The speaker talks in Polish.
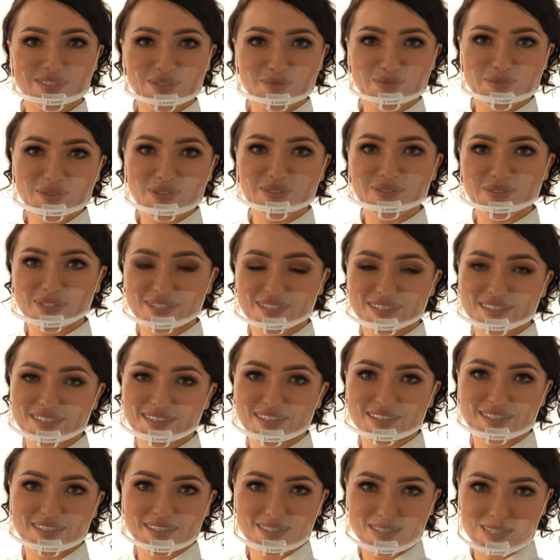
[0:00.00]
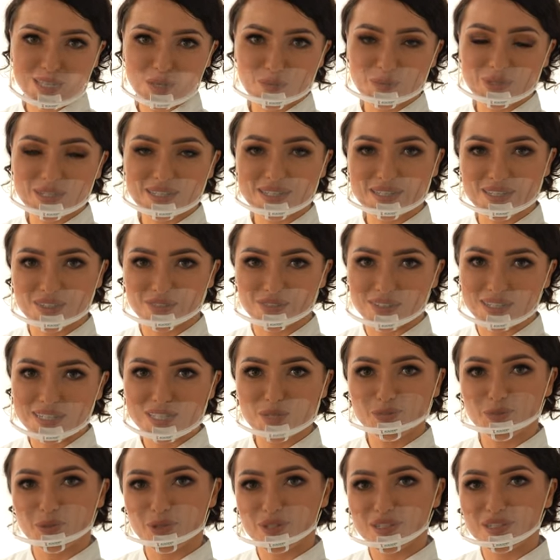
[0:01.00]
Stopniowo zaczyna się
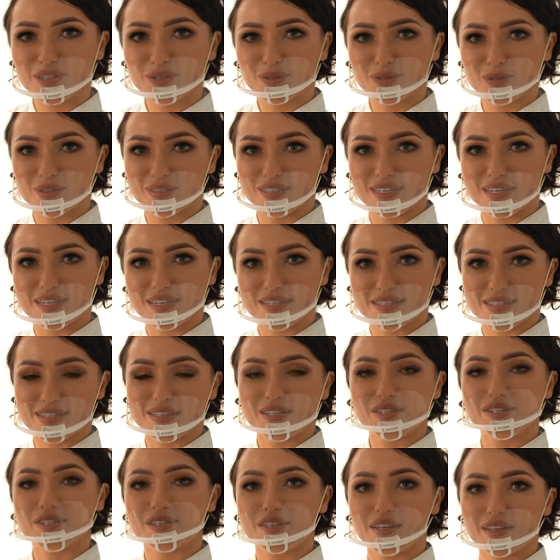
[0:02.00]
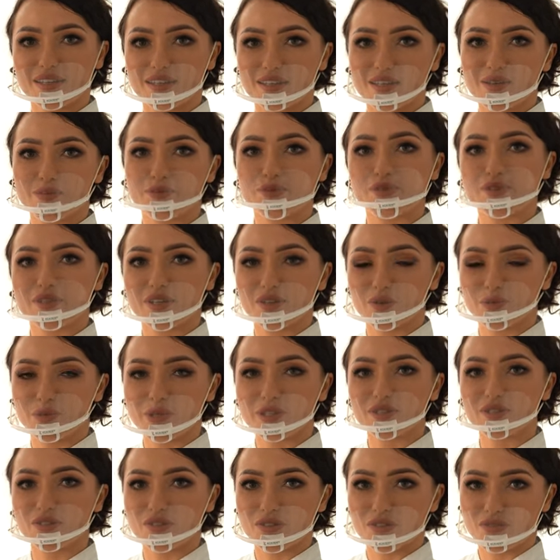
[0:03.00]
stabilizować, po kilku dniach zaczyna nam już ta
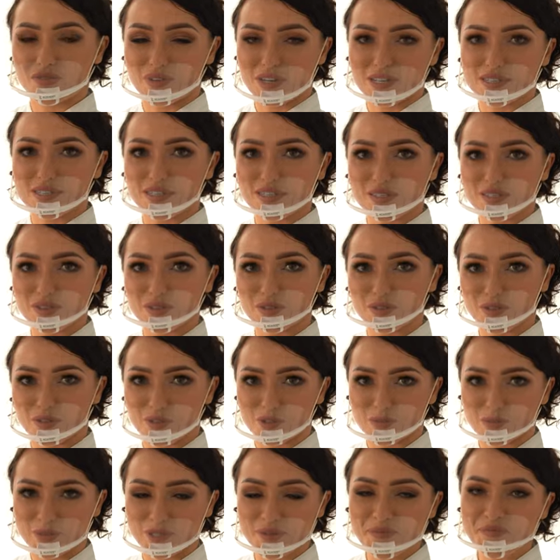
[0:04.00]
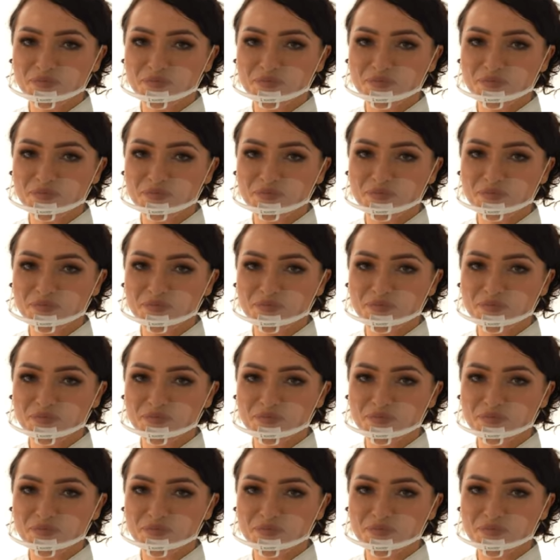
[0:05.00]
objętość wracać do normy.